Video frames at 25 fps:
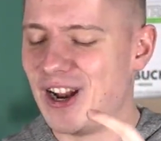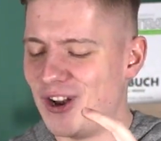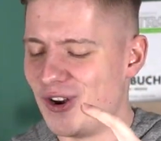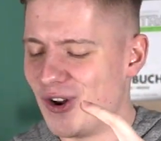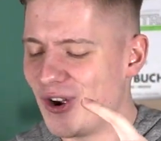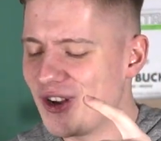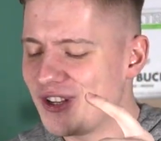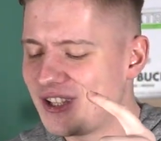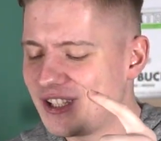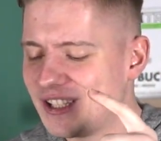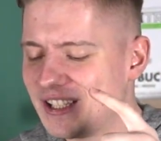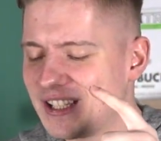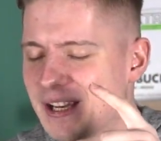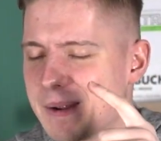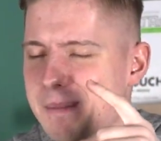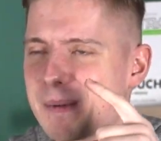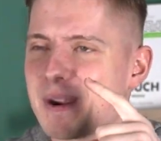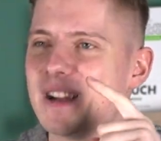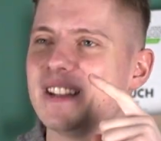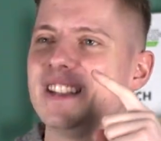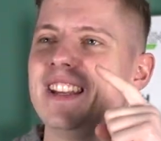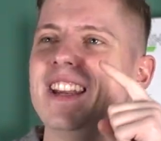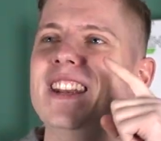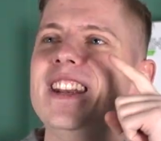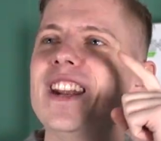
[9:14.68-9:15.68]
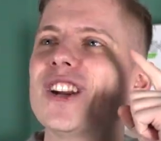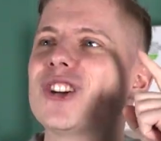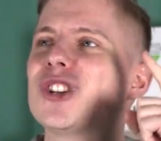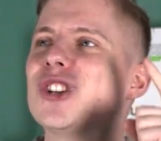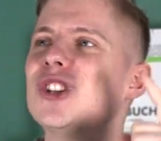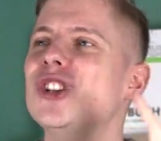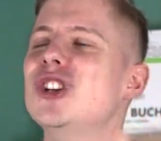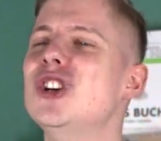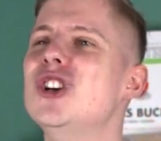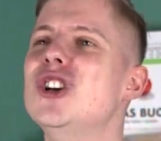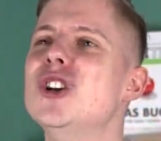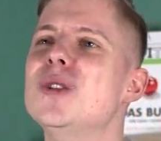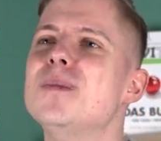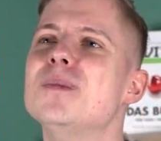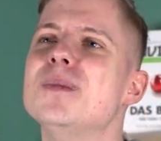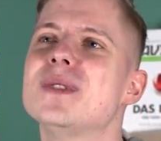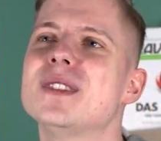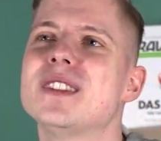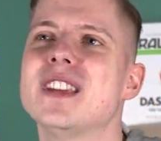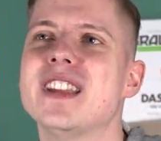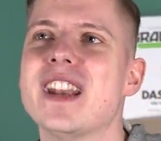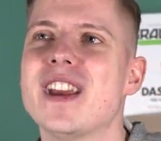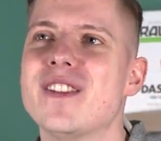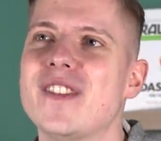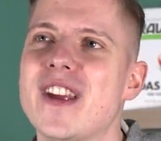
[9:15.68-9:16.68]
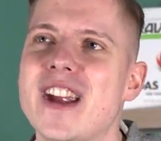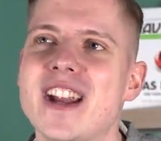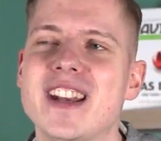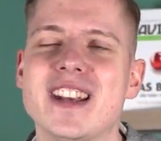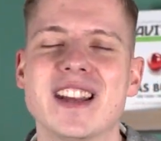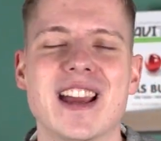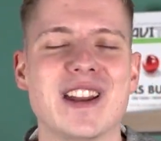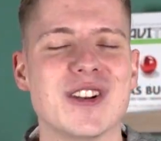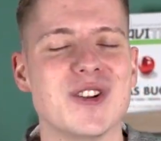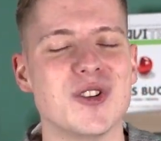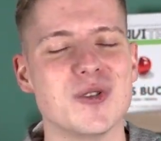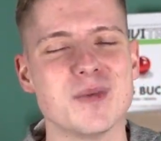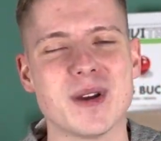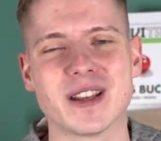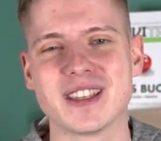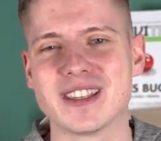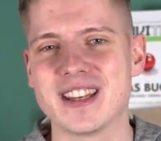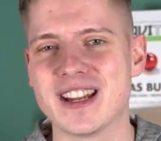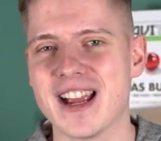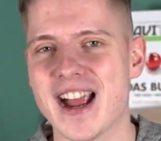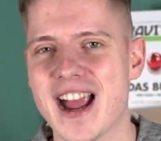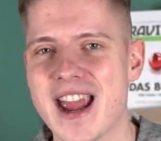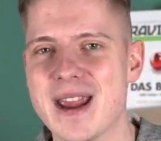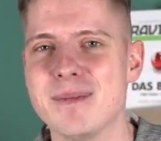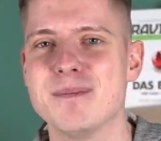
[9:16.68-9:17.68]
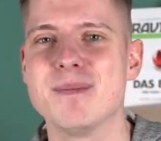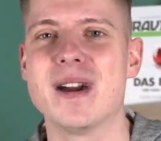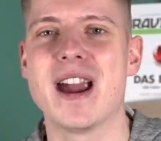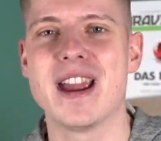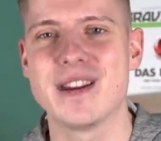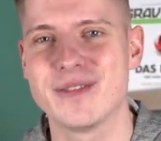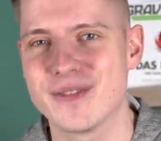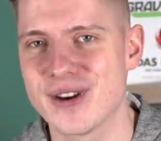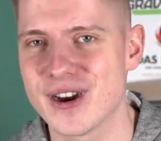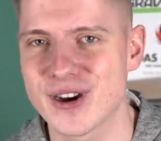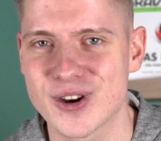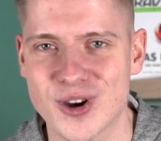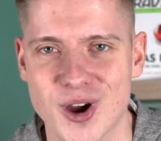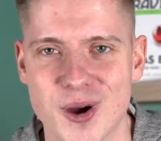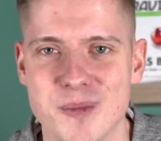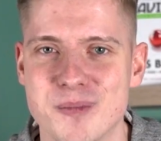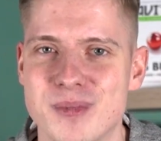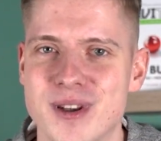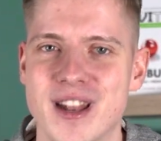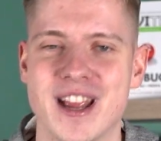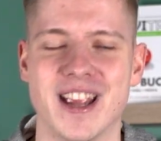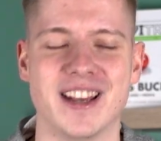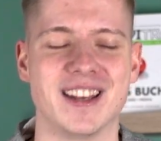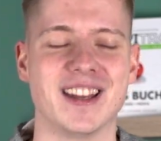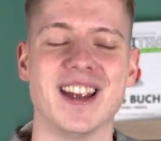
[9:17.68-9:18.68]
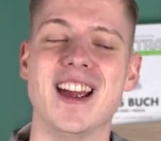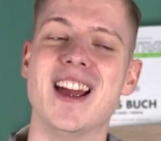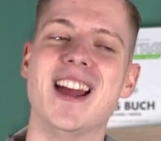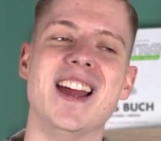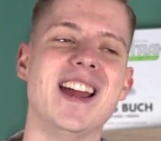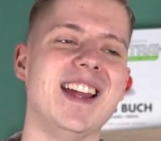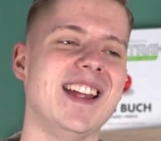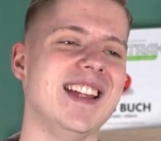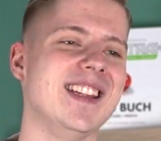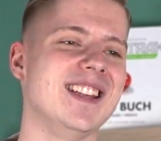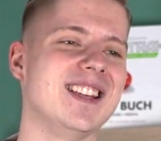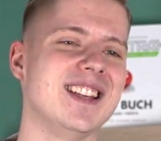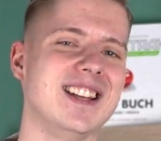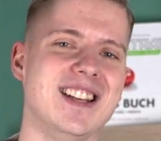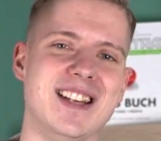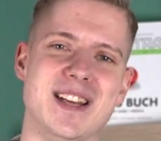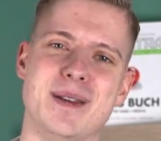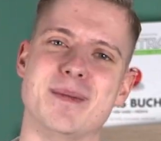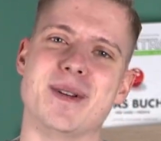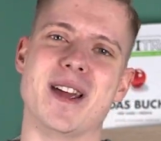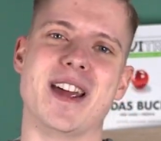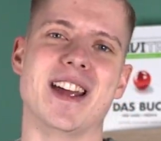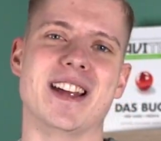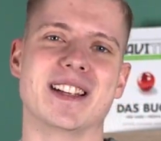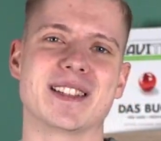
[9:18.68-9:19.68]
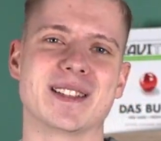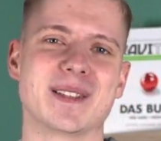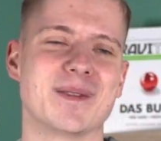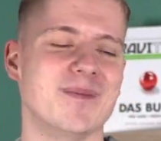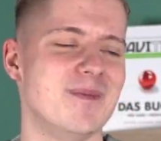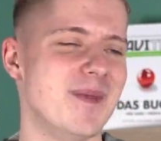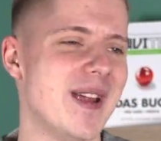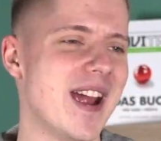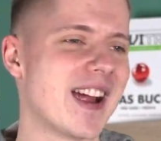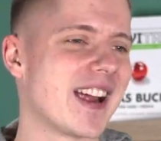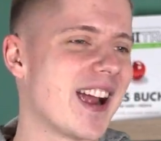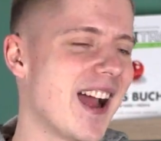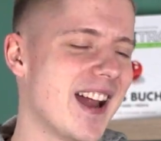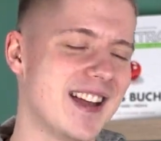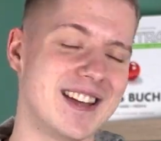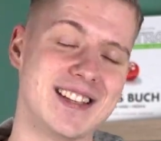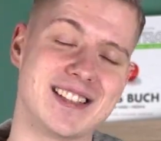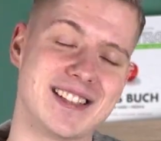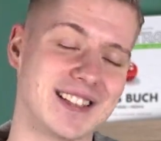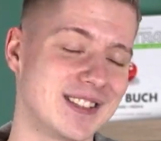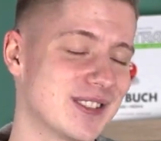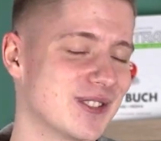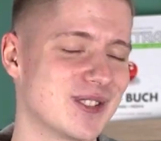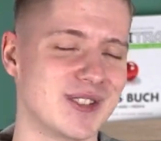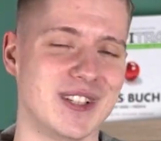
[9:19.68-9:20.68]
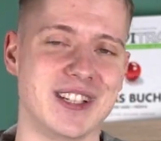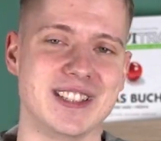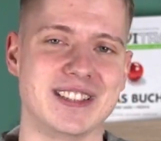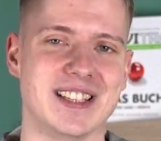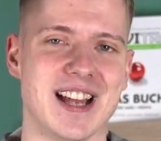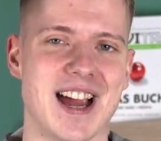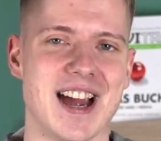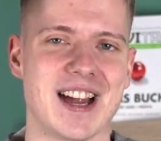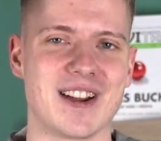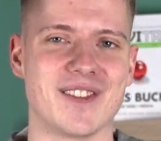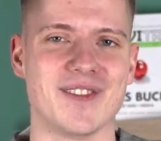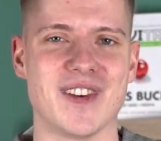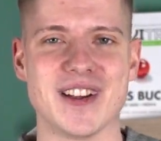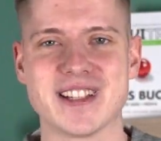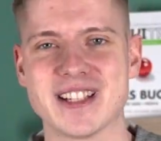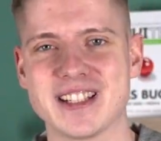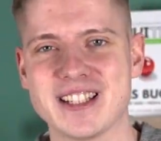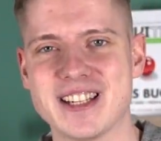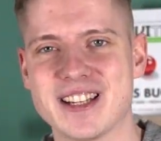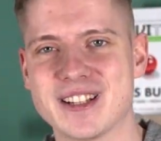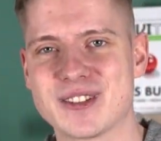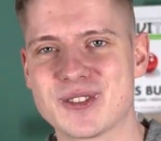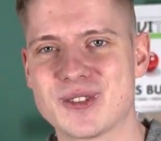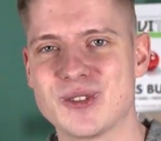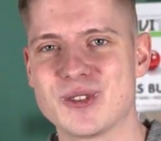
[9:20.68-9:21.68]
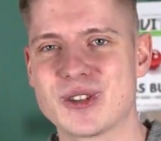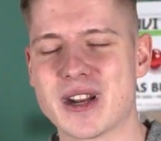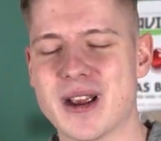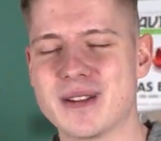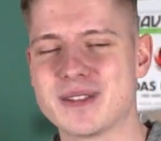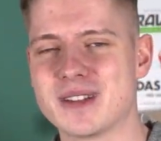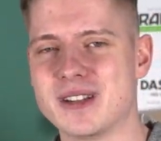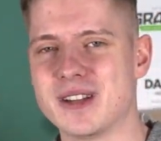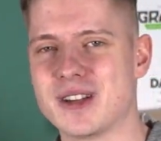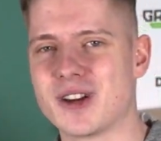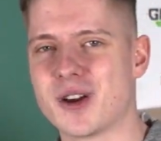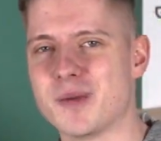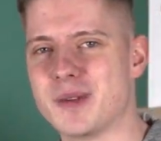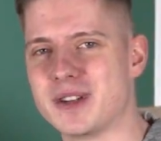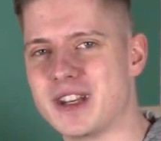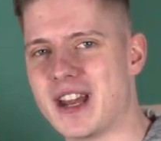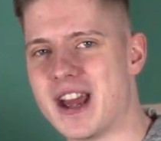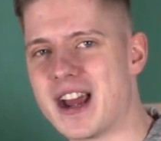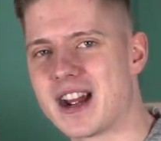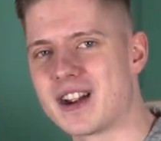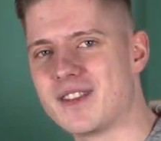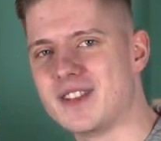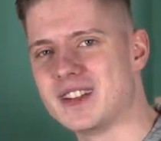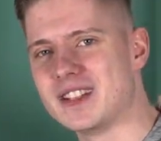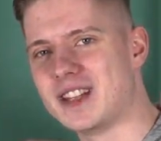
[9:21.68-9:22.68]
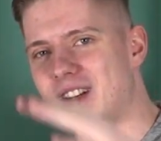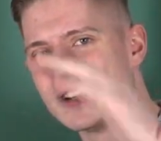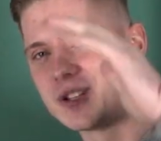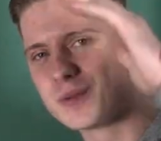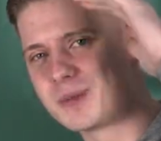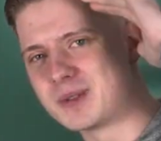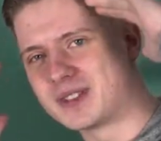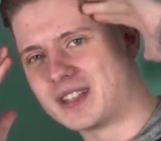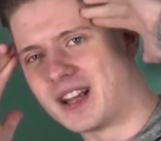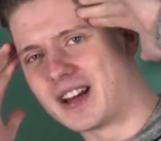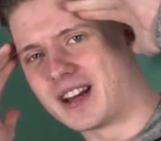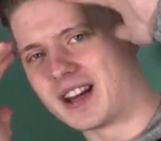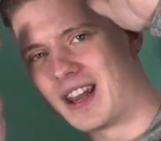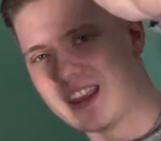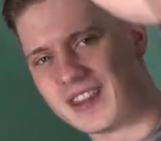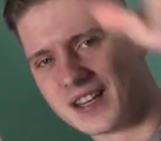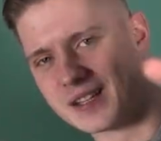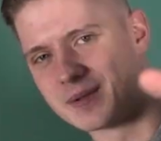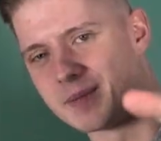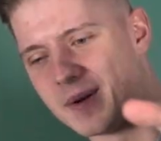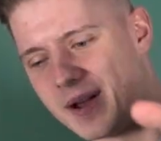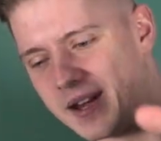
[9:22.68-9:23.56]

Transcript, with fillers: Leute interpretieren das Schlimmste der Welt rein und übertreiben einfach komplett. Ich liebe es. Mehr kann ich dazu nicht sagen. Was sagt ihr dazu? Schreibt es in die Kommentare. Wir sehen uns. Bis dann. Okay, thanks,